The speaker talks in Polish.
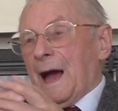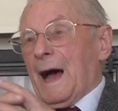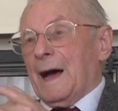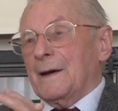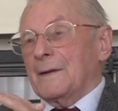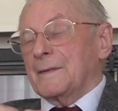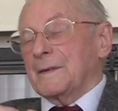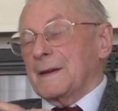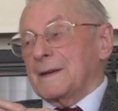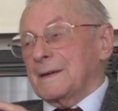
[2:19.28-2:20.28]
a
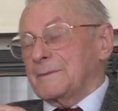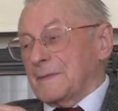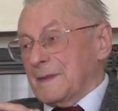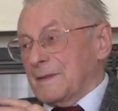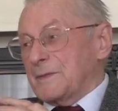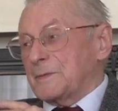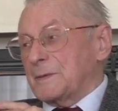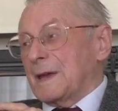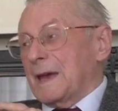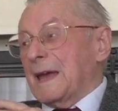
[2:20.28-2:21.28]
e,
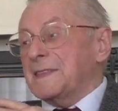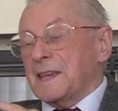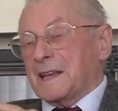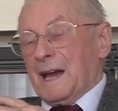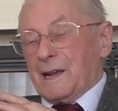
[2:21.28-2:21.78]
etyka